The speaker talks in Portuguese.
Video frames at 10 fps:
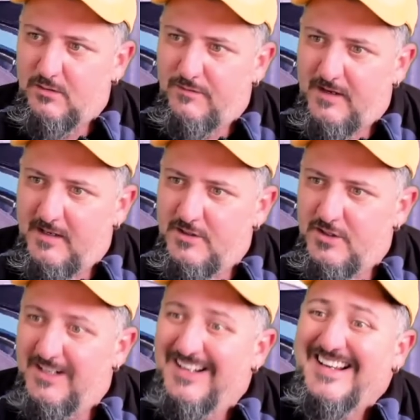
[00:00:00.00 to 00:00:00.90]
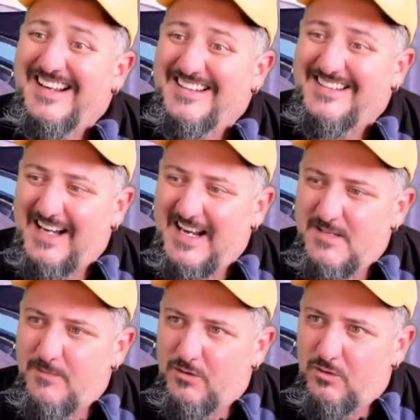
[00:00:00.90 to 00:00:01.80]
estou falando de
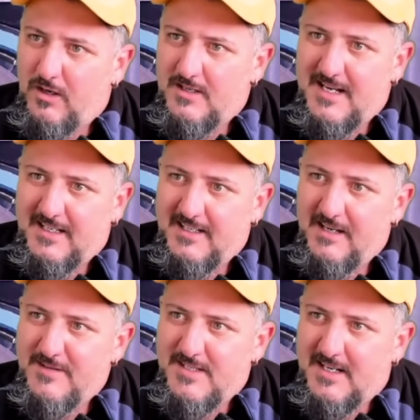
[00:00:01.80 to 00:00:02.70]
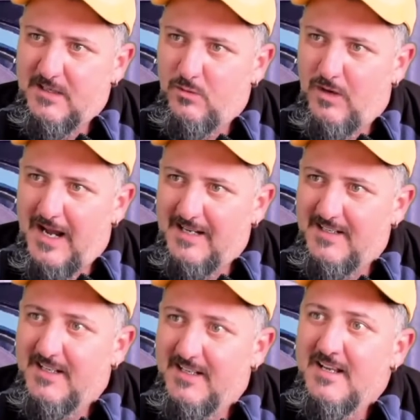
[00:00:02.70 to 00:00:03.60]
três motocas, está aqui na revista
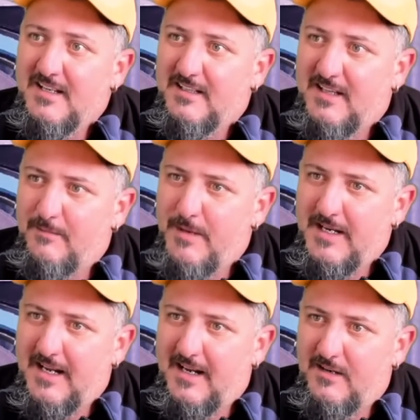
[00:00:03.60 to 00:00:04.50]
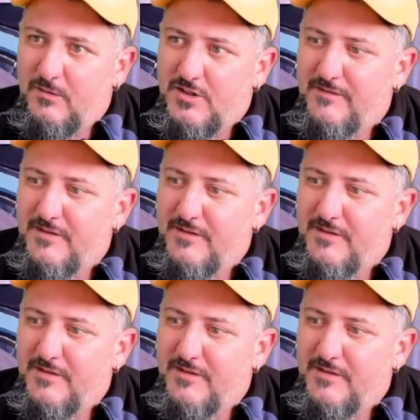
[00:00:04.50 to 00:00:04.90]
Graduade e também na, no dia